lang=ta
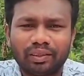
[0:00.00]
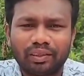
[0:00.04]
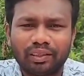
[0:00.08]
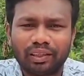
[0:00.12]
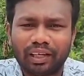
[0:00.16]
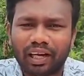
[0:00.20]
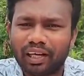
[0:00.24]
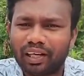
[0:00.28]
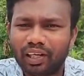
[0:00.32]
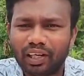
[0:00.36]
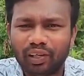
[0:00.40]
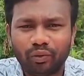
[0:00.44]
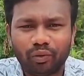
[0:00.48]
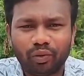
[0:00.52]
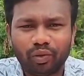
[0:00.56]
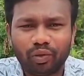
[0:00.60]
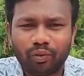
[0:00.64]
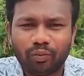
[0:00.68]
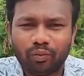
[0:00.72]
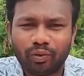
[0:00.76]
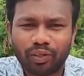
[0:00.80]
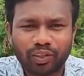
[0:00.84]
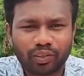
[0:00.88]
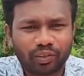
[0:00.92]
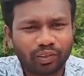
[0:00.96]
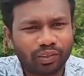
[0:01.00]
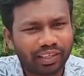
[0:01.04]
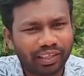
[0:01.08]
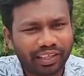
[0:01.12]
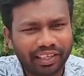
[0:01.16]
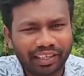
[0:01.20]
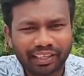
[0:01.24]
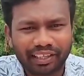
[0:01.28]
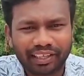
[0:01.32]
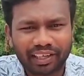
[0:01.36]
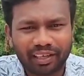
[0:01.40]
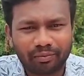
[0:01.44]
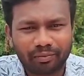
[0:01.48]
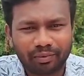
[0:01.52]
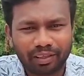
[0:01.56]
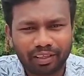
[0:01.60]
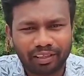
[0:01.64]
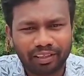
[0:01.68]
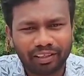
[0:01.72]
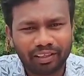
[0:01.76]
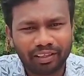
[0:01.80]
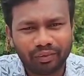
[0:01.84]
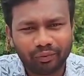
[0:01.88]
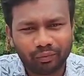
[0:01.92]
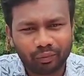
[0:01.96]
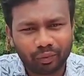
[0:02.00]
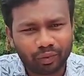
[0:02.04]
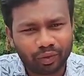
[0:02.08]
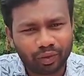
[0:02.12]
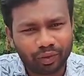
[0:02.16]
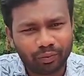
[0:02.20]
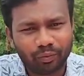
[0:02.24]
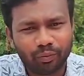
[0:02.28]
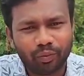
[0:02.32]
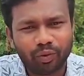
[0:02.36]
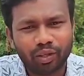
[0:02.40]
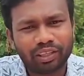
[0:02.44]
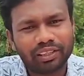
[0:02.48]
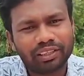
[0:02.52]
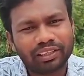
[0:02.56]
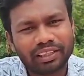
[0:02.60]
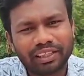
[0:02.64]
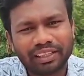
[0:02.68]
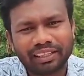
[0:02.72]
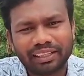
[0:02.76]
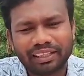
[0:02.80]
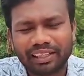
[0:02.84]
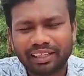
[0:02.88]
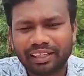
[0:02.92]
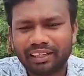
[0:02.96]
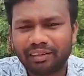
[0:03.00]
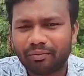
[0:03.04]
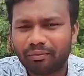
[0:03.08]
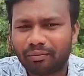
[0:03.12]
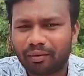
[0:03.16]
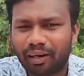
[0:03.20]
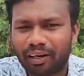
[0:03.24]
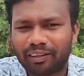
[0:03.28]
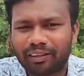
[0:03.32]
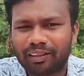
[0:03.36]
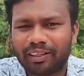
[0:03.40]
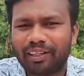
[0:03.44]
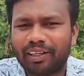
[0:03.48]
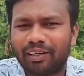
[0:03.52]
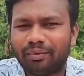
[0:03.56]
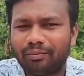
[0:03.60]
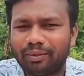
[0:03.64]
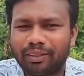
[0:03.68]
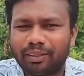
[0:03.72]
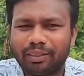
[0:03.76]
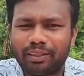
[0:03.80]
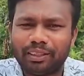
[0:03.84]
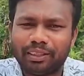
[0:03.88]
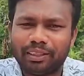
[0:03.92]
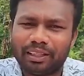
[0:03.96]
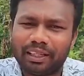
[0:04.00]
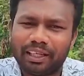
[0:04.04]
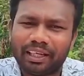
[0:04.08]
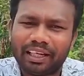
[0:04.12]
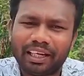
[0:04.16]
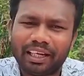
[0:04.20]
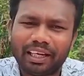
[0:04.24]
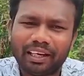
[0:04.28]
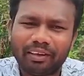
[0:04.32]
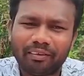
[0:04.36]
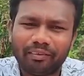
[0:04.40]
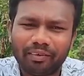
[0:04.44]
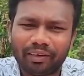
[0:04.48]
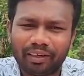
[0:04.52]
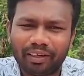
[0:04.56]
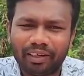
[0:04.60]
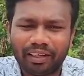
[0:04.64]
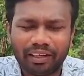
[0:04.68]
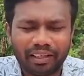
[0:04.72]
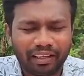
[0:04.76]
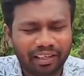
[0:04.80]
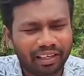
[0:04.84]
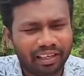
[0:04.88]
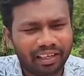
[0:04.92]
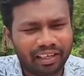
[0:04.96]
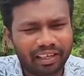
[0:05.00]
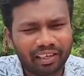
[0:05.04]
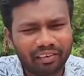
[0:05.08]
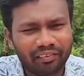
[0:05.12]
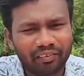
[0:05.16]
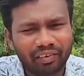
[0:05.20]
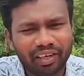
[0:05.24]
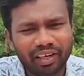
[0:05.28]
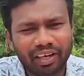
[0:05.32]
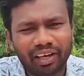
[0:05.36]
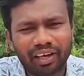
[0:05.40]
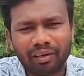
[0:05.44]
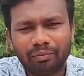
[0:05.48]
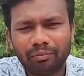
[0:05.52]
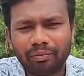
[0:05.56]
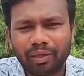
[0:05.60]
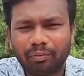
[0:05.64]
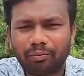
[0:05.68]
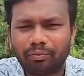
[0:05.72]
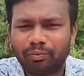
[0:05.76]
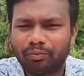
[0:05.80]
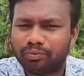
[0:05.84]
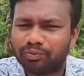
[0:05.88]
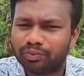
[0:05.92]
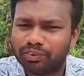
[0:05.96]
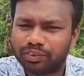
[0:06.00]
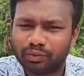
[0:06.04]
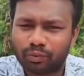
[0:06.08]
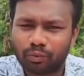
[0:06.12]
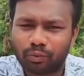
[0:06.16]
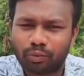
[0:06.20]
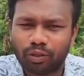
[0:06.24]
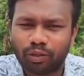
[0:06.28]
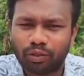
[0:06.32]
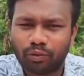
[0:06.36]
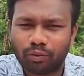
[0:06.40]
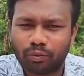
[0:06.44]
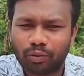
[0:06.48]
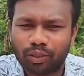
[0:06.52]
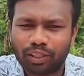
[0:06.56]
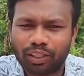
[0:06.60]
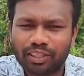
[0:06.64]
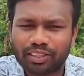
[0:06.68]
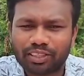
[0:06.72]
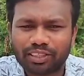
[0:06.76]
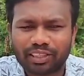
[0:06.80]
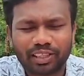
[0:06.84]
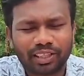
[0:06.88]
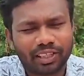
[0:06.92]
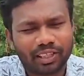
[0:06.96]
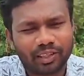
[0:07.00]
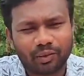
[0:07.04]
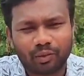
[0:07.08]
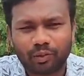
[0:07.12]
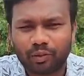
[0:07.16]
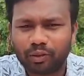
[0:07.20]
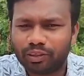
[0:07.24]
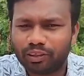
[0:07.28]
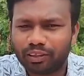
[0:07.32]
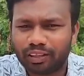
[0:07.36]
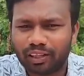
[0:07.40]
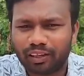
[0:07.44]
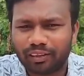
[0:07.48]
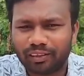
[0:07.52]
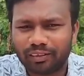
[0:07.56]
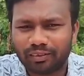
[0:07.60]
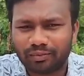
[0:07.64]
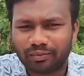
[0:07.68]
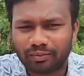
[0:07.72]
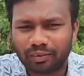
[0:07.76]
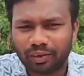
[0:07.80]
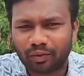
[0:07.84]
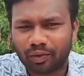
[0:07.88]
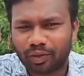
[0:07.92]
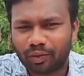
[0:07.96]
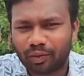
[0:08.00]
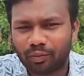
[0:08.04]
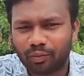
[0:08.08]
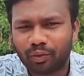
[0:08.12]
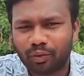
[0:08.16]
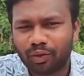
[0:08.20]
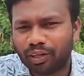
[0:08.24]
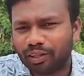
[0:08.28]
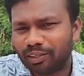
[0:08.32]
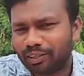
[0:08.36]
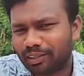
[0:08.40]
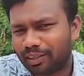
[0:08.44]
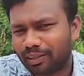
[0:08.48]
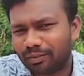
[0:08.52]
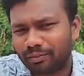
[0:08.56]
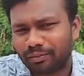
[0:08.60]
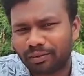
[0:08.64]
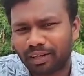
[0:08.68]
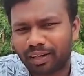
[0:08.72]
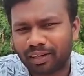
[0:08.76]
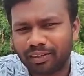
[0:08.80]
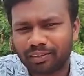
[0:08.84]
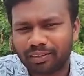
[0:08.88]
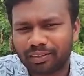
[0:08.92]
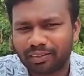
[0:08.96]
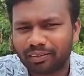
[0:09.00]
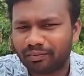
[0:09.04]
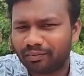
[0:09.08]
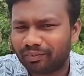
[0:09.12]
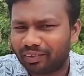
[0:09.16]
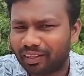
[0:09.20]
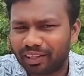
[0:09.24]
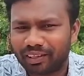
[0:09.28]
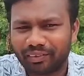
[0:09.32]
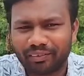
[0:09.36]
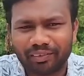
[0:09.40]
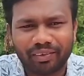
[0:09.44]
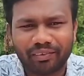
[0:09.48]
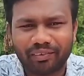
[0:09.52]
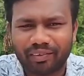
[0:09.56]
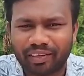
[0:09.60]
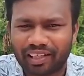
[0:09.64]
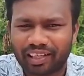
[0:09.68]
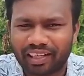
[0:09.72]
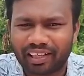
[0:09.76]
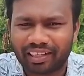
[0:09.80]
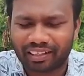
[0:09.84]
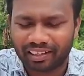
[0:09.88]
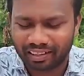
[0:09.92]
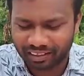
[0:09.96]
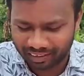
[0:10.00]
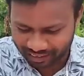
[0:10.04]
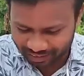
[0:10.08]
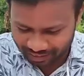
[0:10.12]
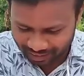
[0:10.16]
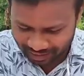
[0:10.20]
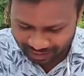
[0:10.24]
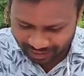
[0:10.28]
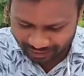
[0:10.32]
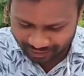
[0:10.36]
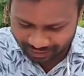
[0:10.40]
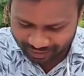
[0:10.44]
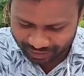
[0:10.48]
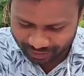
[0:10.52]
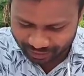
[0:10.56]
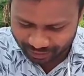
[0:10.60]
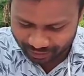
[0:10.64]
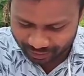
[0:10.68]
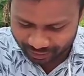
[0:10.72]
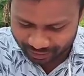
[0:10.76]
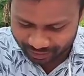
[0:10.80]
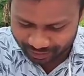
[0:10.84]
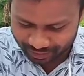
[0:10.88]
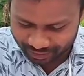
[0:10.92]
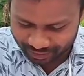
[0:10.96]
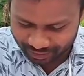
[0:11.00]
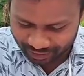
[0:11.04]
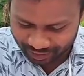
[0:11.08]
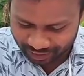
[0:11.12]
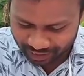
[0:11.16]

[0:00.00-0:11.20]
நல்ல ஒளிவு மரத்தோடு இணைக்காமல் உன்னுடைய மூடத்தனத்தை மாற்றலாம் என்று என்ன என்னவெல்லாம் நம் உப உபதேசங்களை கொடுத்தாலும் அவனுடைய மூடத்தனம் மாத்திரம் விலகவே விலகாதான் அந்த வசனம் சொல்லுது